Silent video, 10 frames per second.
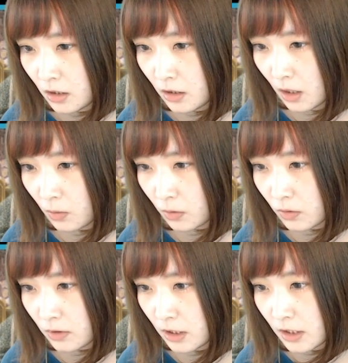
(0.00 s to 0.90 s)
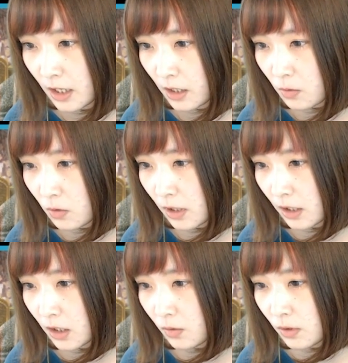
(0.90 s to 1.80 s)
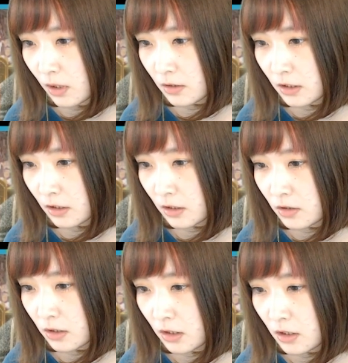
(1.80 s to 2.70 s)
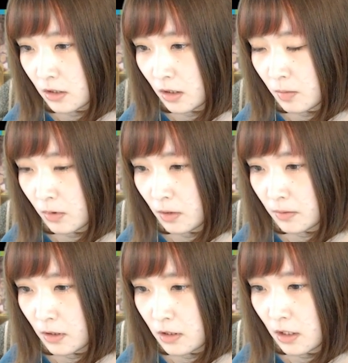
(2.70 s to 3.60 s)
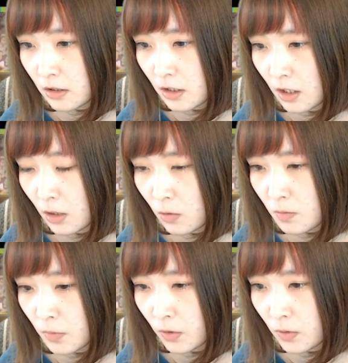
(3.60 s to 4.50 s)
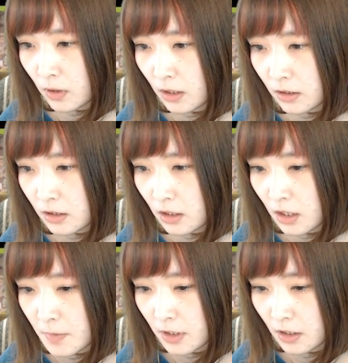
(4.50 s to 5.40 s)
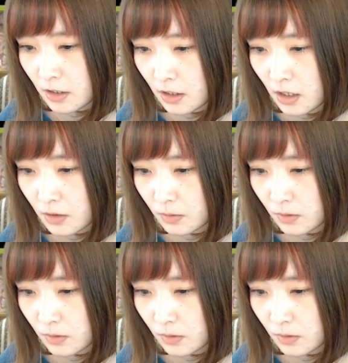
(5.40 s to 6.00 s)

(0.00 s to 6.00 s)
なるほど2体攻撃の覚醒がついててスキブが2つあって7コンボ強化があって神キラーがある